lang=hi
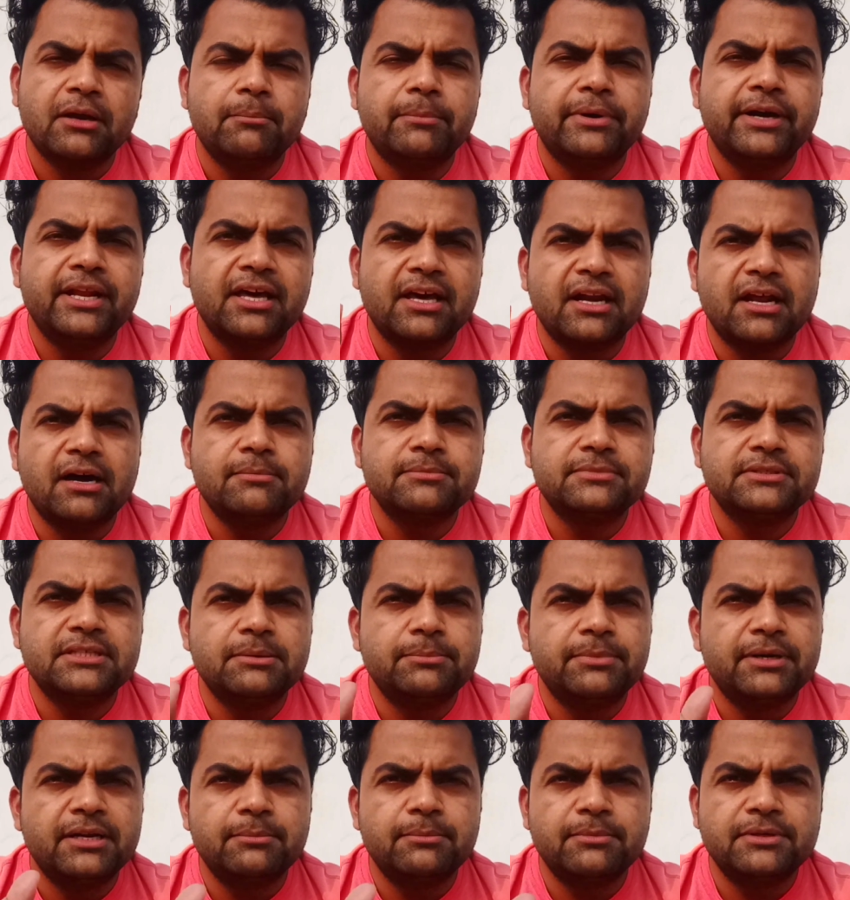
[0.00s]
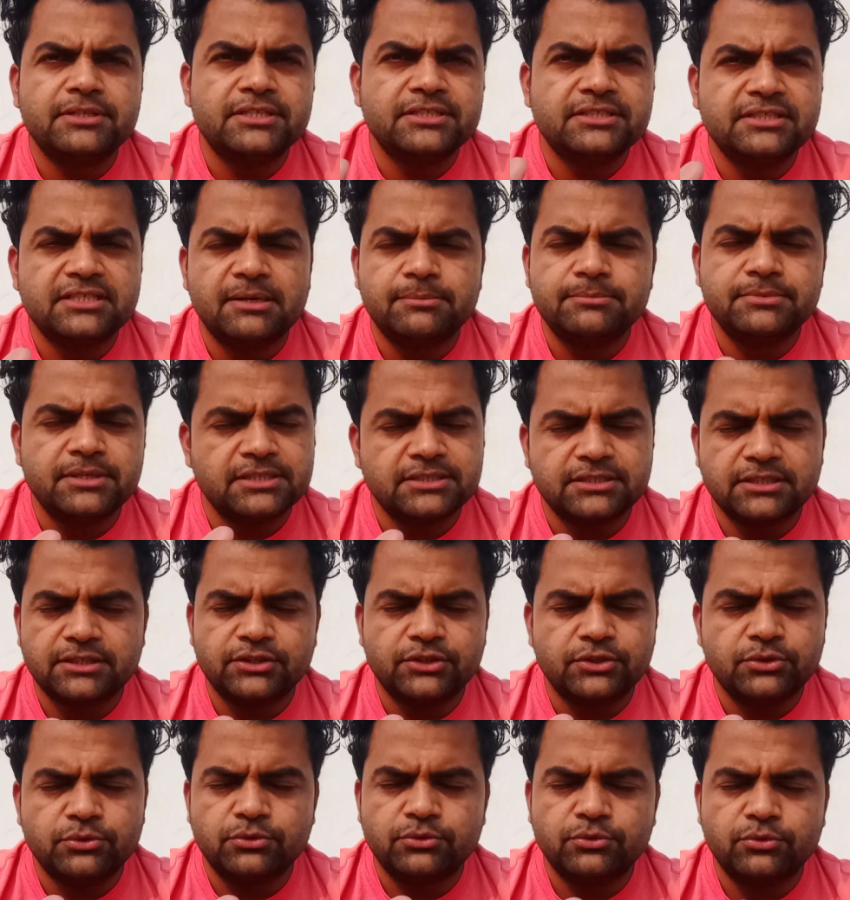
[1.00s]
बड़े आराम से बड़े मज़े से आप जा
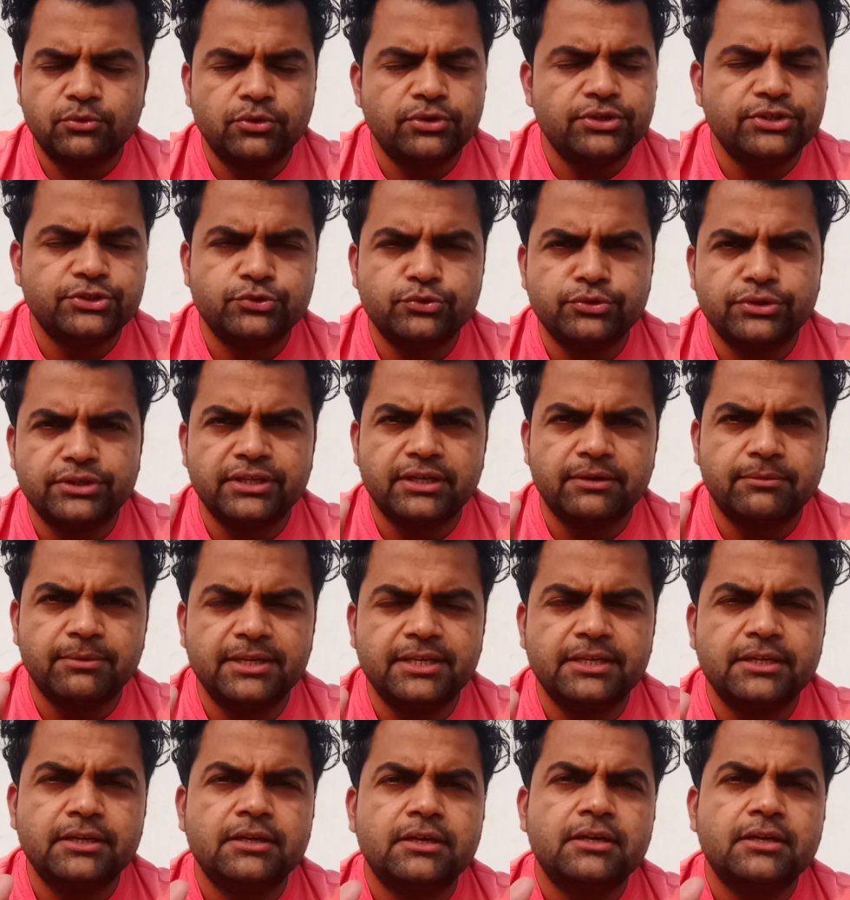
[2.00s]
सकते हो कोई इशू नहीं है भाई